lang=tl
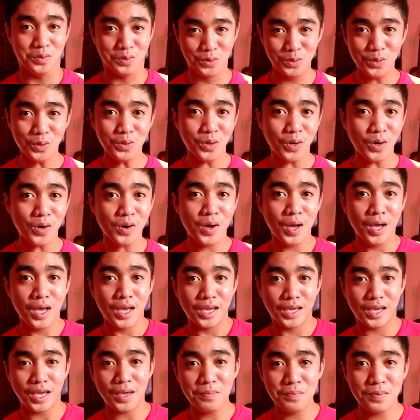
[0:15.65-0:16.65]
You know,
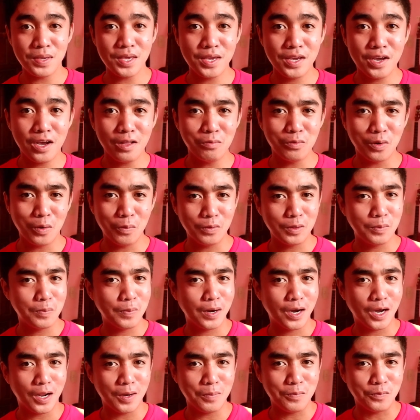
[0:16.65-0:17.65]
kaibigan, wag mo
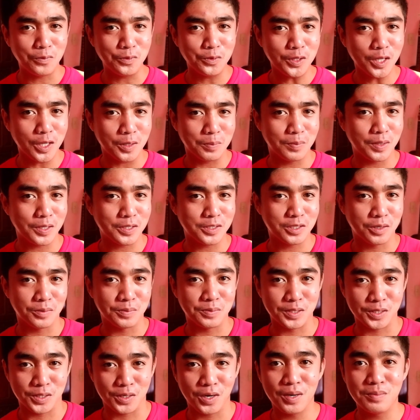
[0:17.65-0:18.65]
namang kalimutan
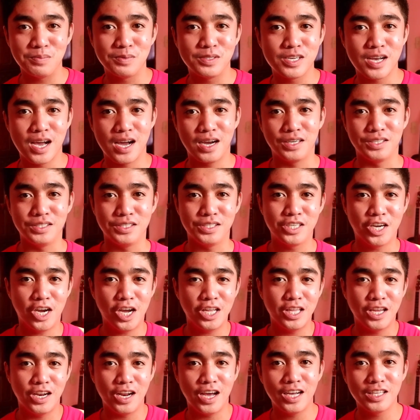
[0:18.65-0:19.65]
mag-subscribe sa aking
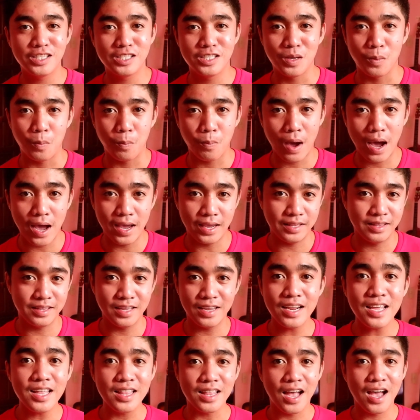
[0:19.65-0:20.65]
channel at sipain
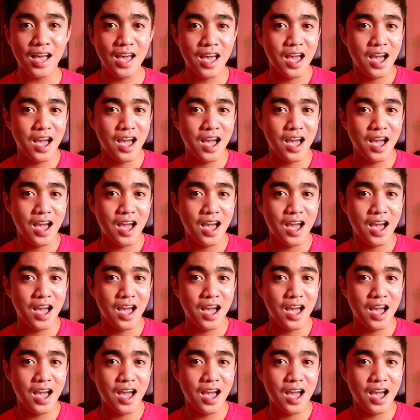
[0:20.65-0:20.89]
na rin